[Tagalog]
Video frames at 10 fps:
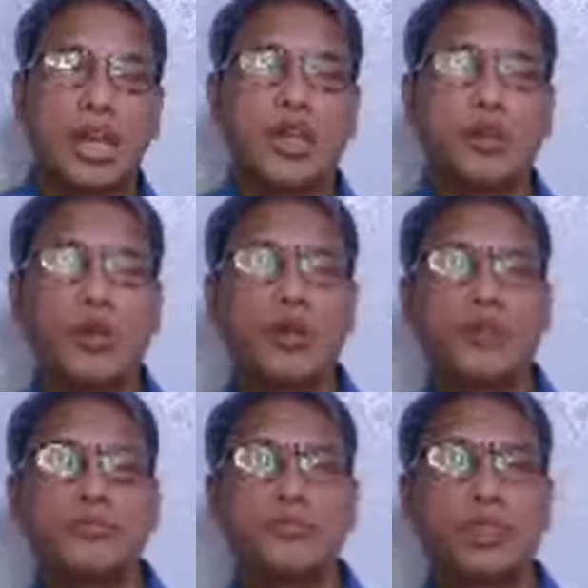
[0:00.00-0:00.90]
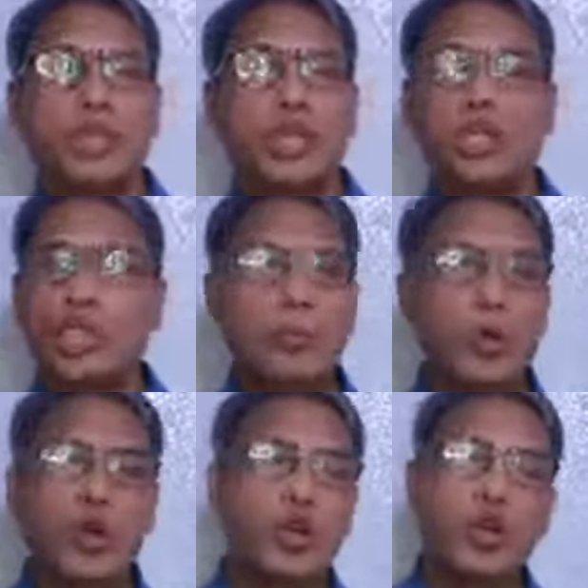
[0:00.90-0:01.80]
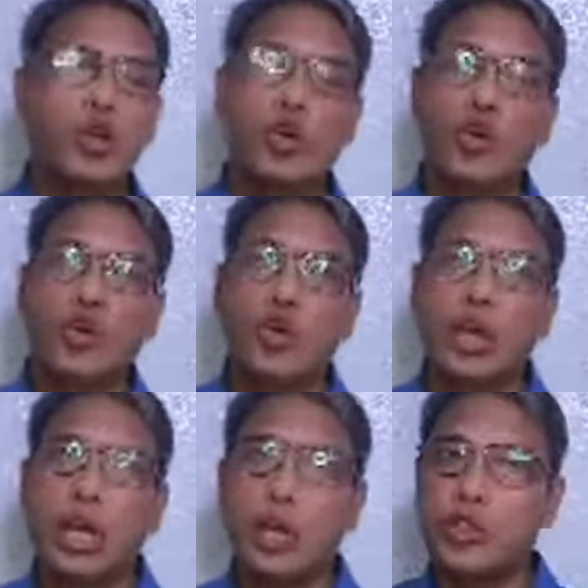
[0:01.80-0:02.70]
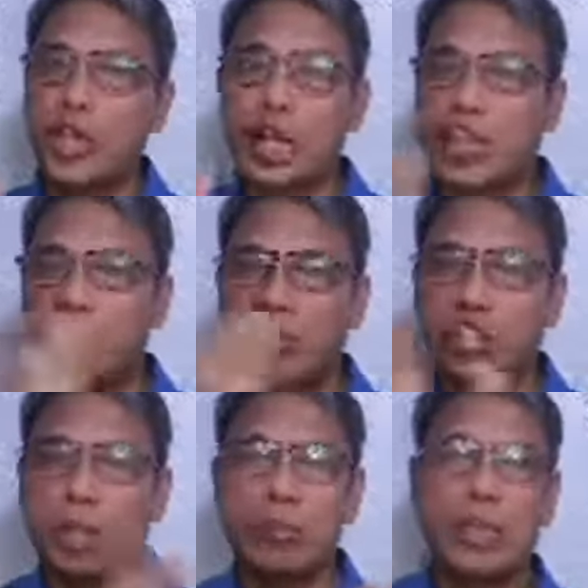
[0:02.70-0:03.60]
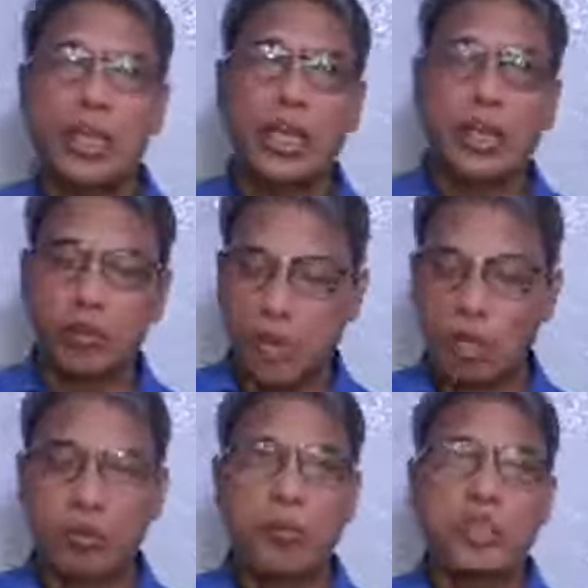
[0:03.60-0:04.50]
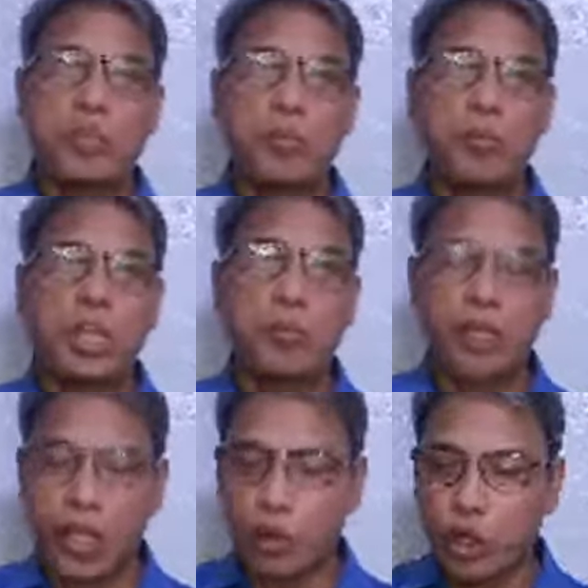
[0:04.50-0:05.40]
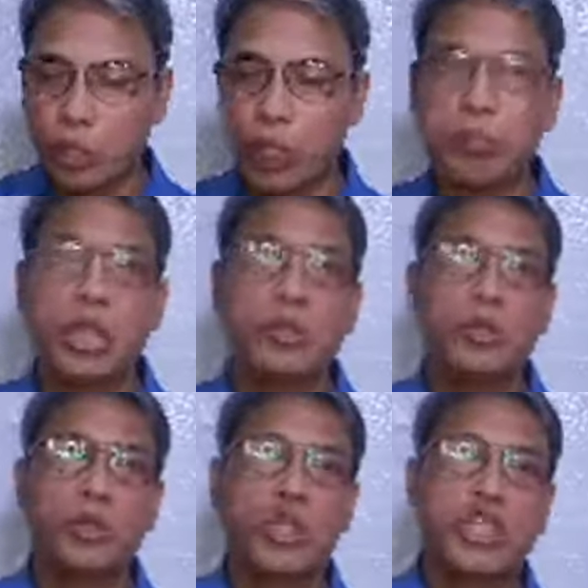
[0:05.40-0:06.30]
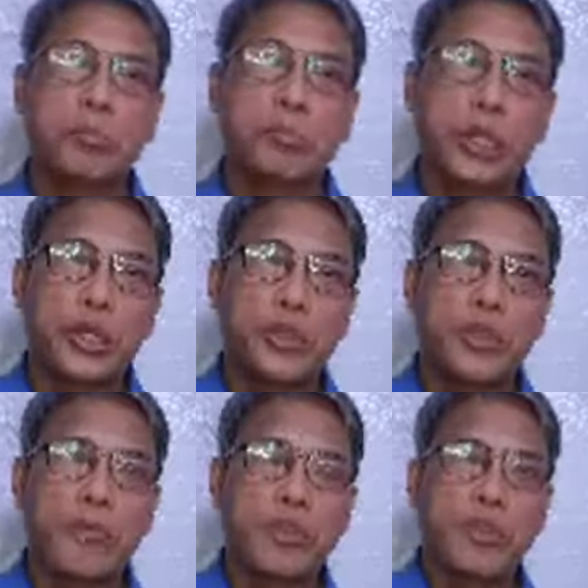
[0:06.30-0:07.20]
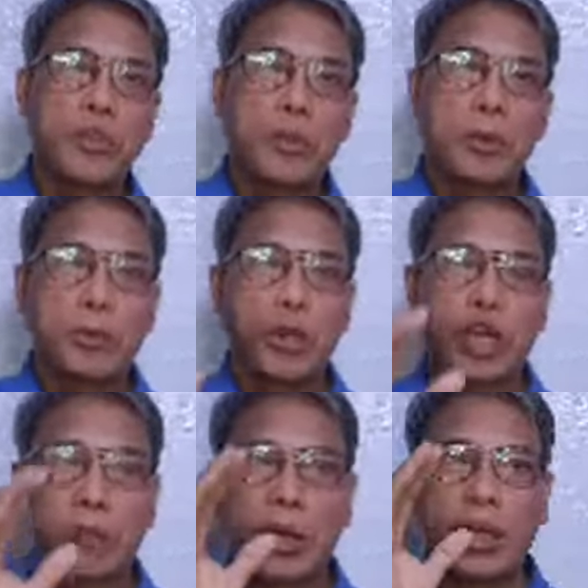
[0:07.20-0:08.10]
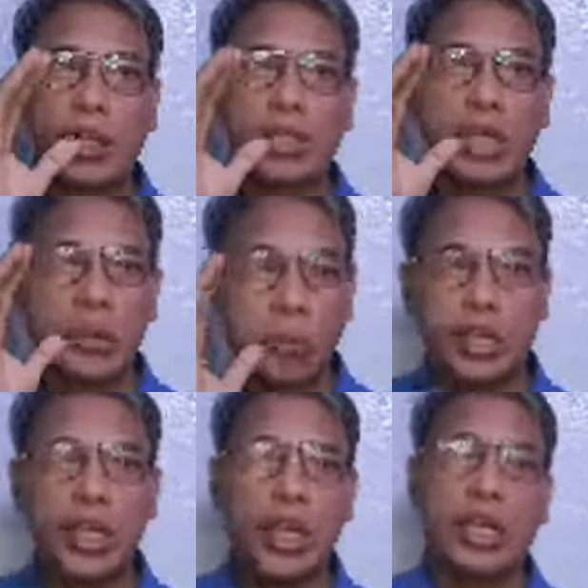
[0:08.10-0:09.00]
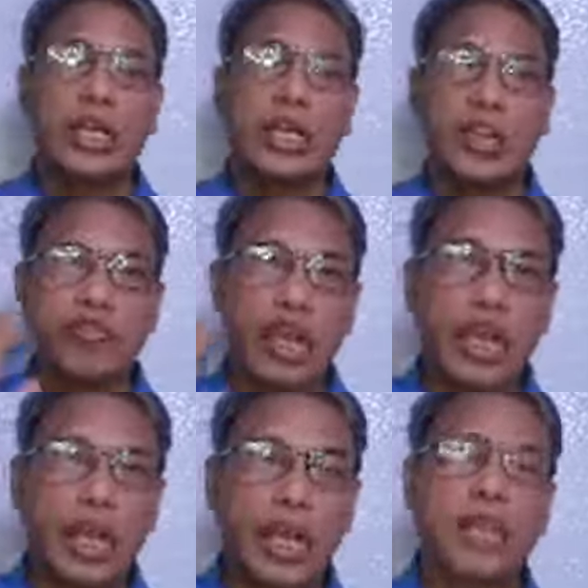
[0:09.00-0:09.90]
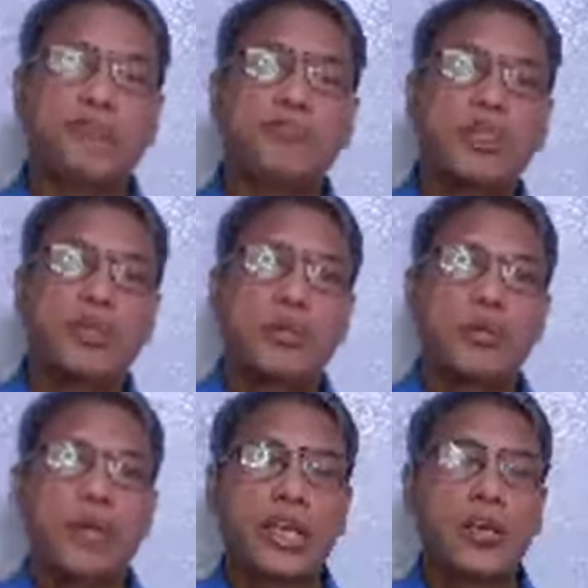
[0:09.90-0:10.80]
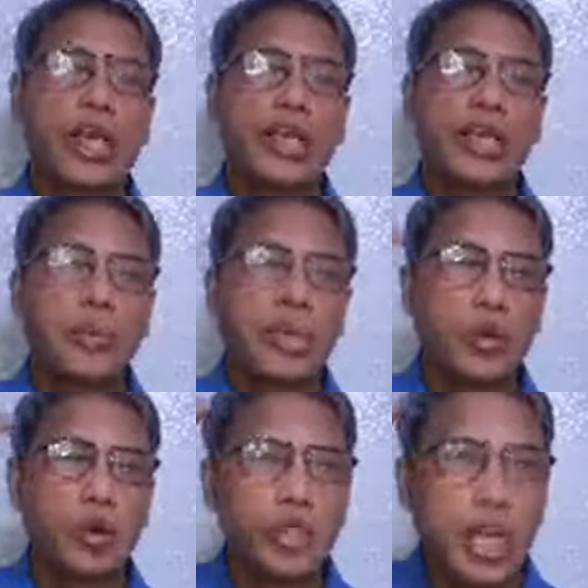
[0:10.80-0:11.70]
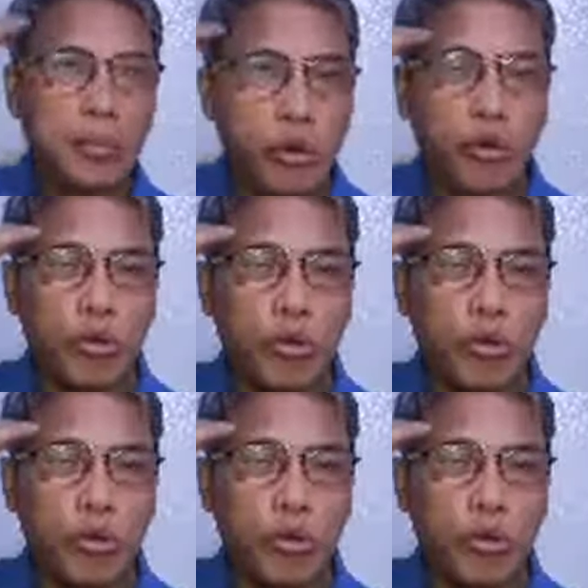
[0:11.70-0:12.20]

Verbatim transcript: nyo po, hindi po ako, ano yan, against dyan sa ML na yan. Wala kang mabasa sa Biblia, pag naglaro ka ng ML, pupunta ka sa impyerno. Pero kapag yan, ang ML na yan, ang naging dahilan para wala nang laman ang utak mo